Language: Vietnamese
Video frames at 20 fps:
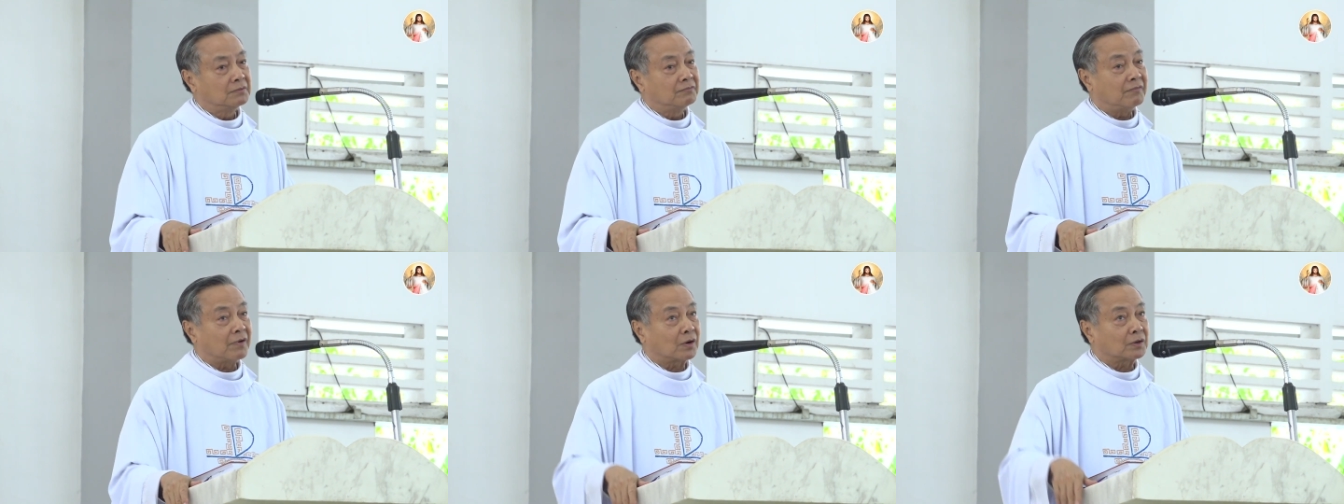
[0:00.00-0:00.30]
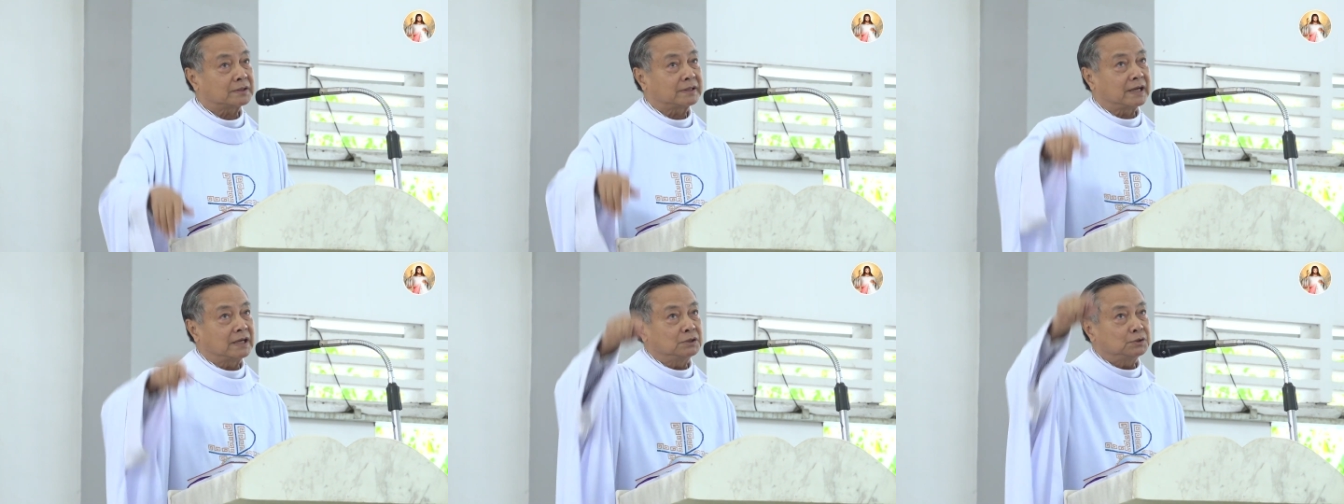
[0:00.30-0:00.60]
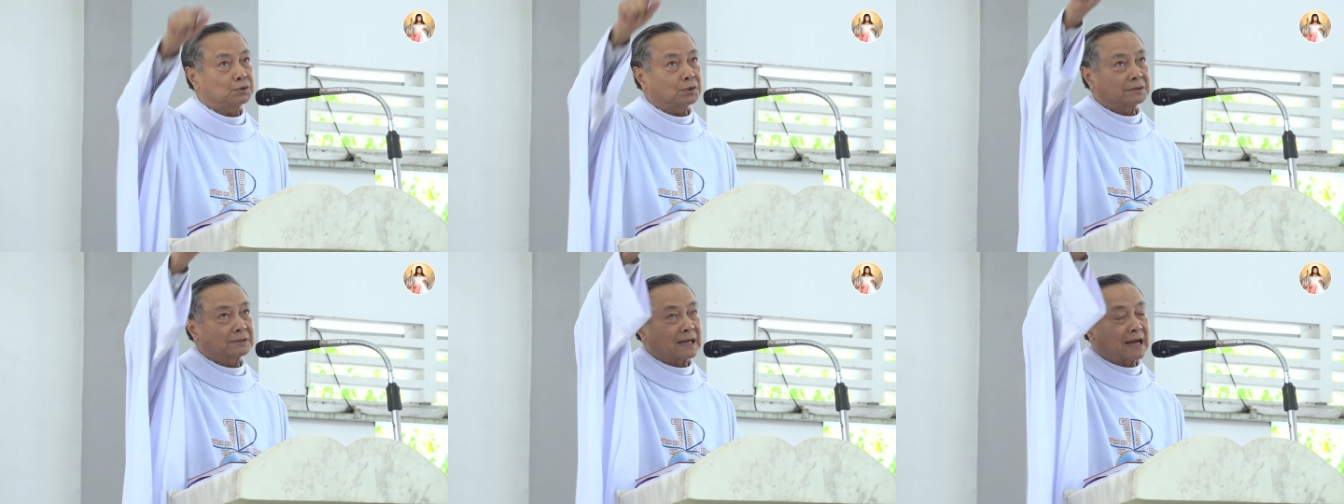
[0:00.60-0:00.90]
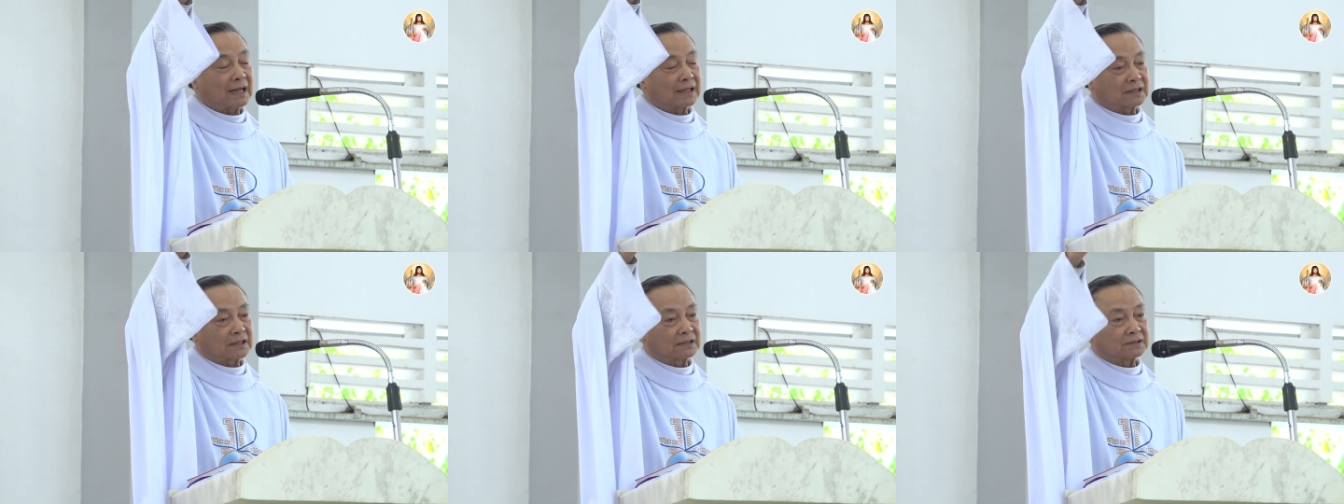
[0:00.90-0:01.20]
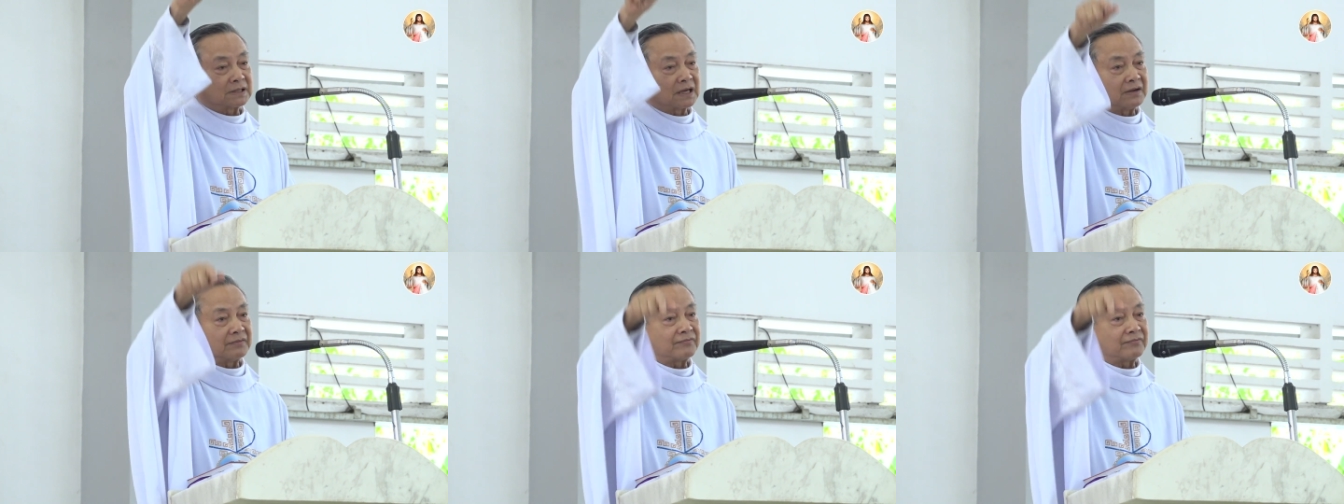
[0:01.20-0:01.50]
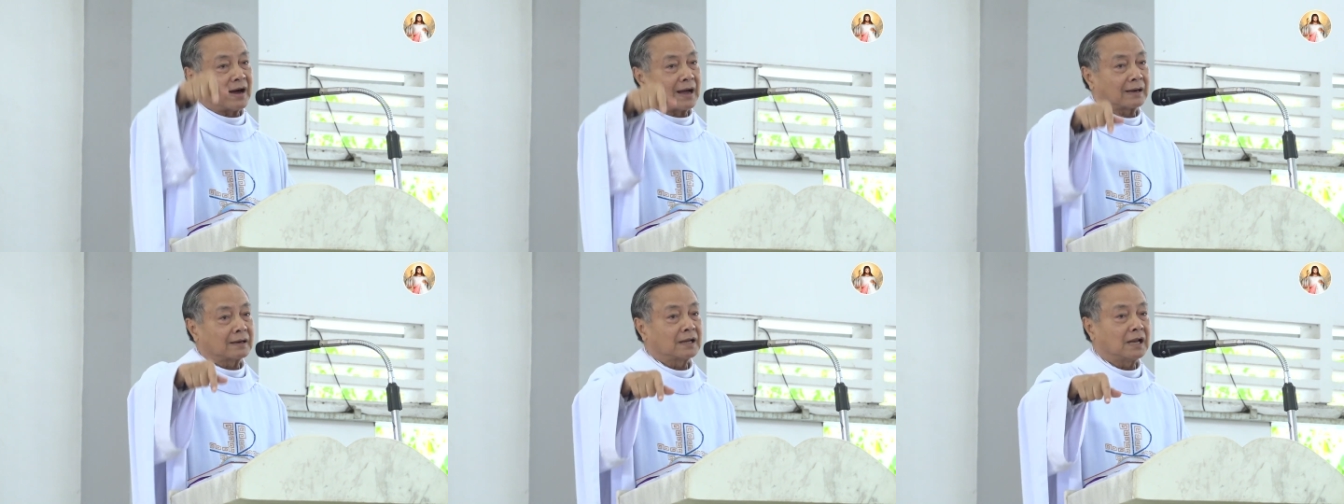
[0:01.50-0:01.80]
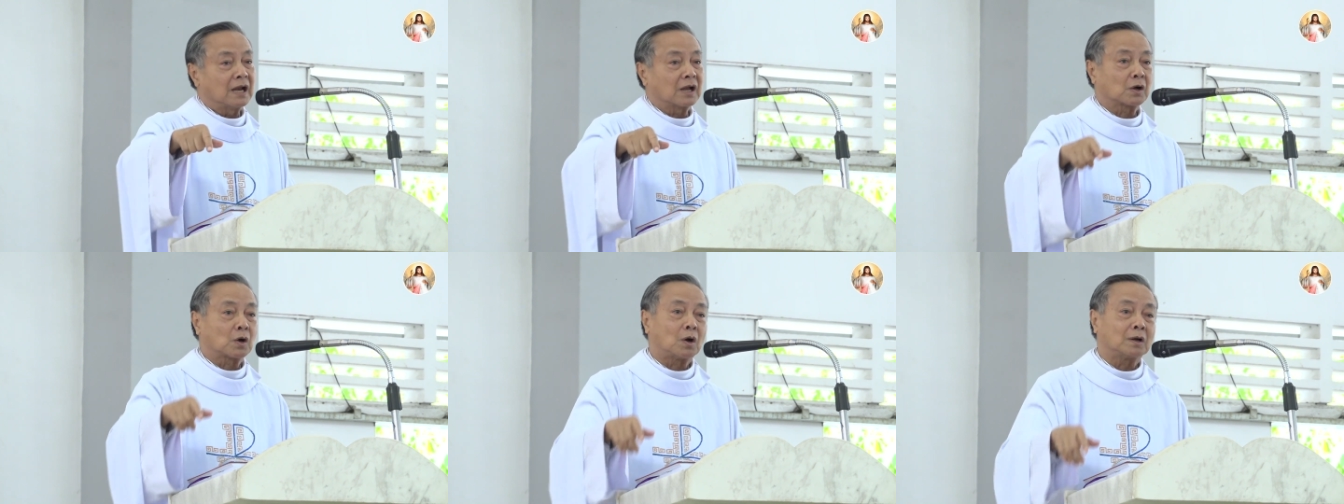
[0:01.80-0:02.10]
và có tiếng Chúa Cha từ trời phán:
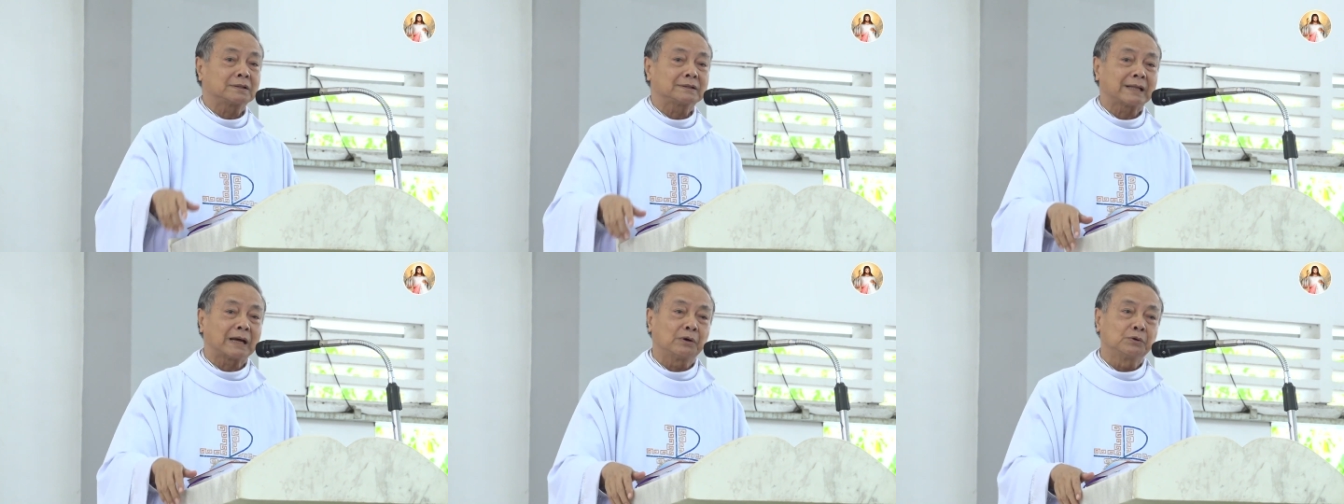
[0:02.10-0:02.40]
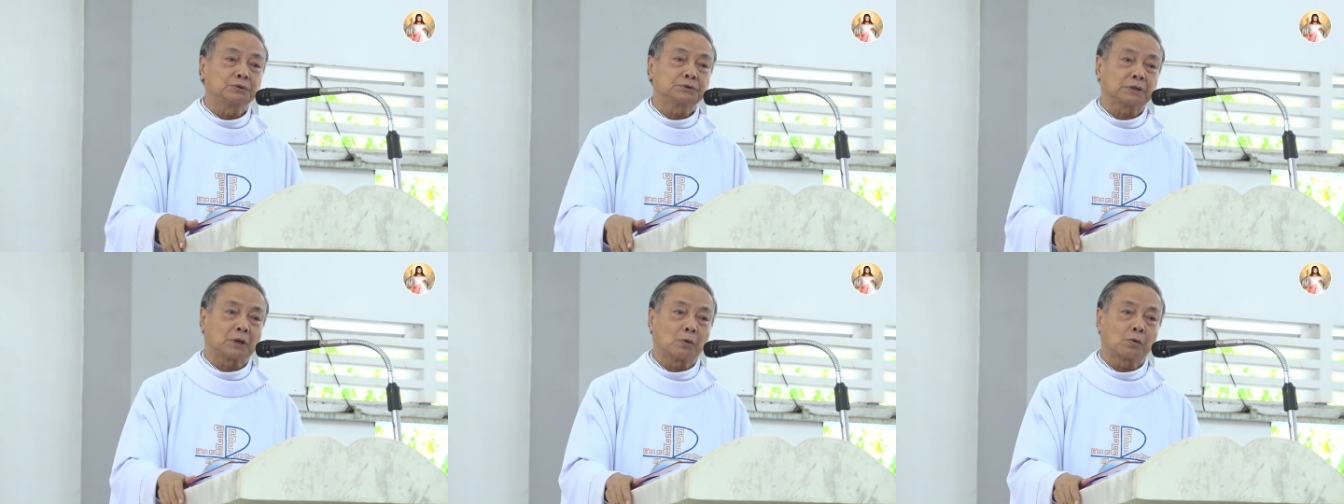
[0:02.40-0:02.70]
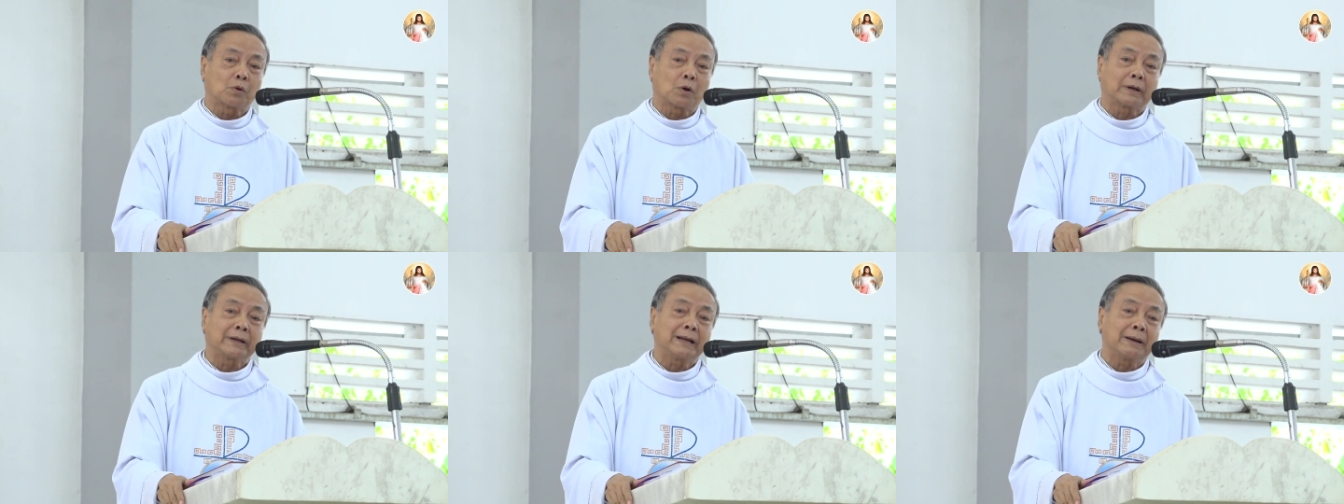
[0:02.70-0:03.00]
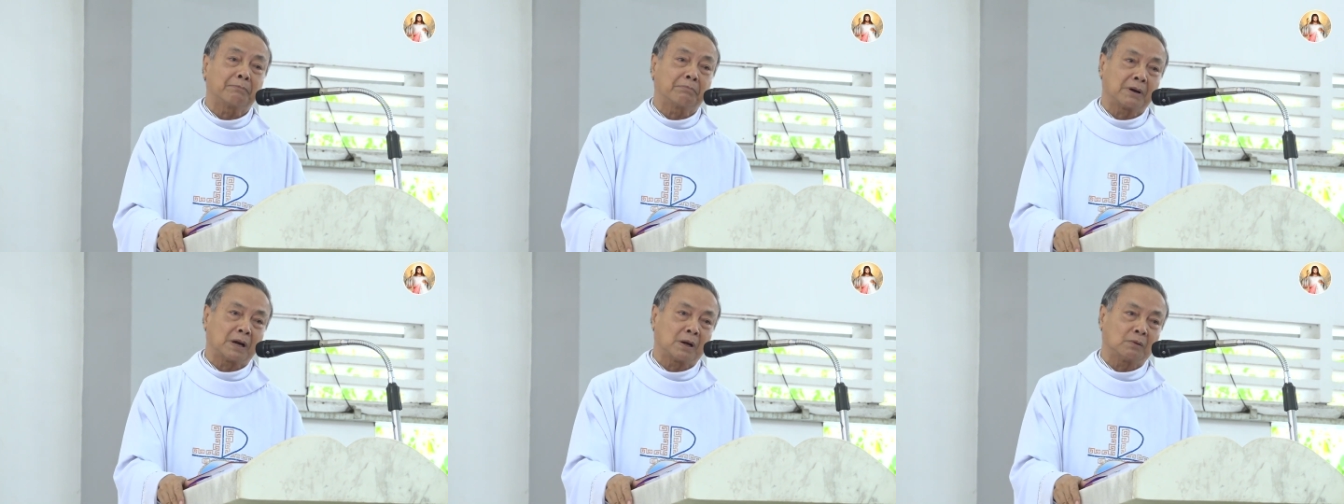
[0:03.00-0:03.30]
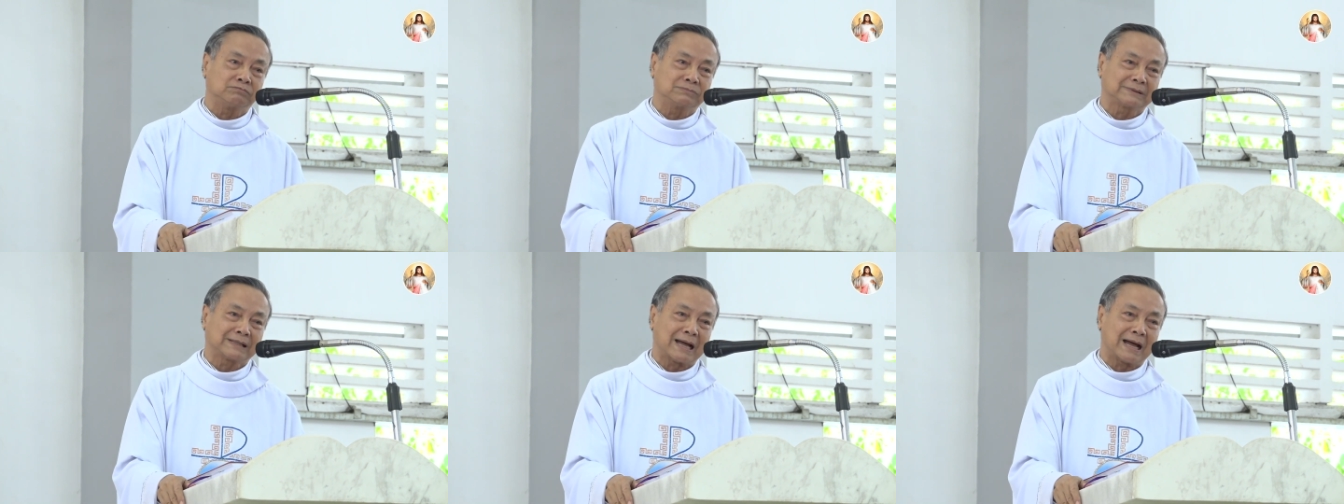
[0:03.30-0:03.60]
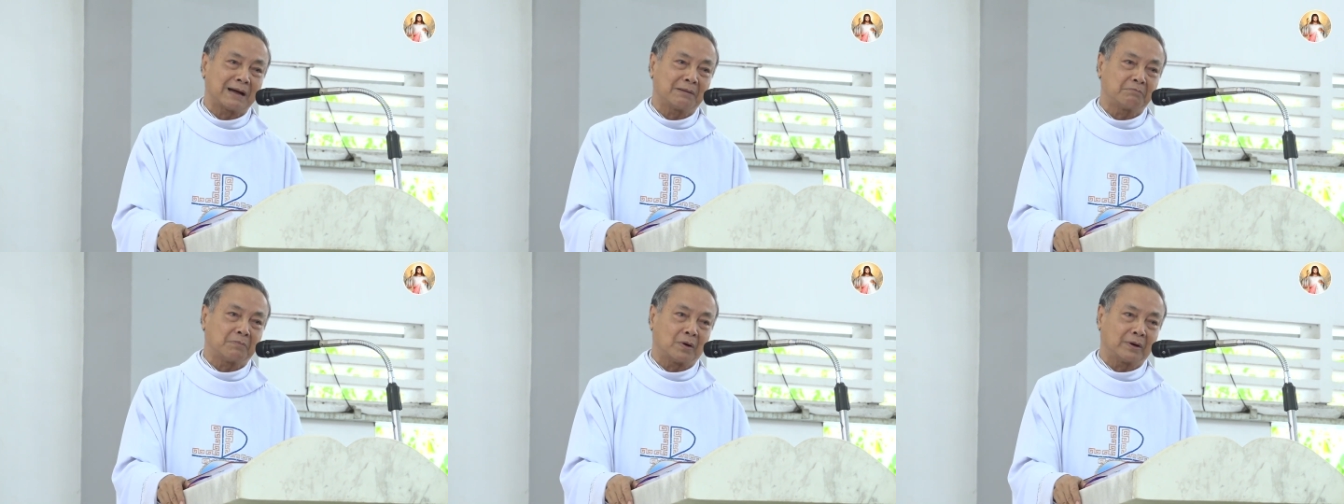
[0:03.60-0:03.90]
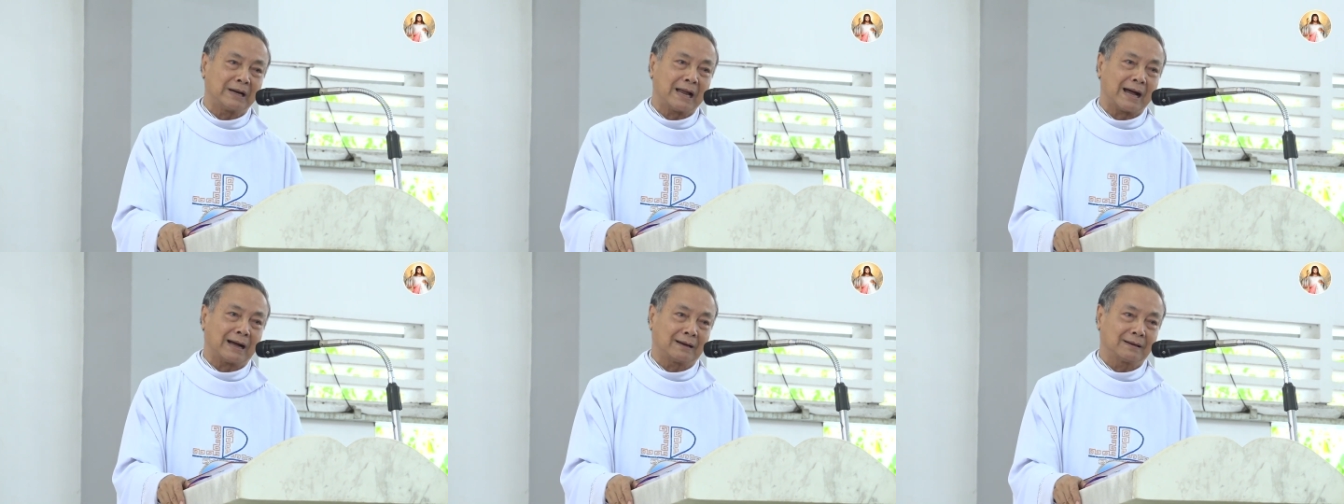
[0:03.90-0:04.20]
đây là con ta ưu dấu, con đẹp lòng ta mọi đảo.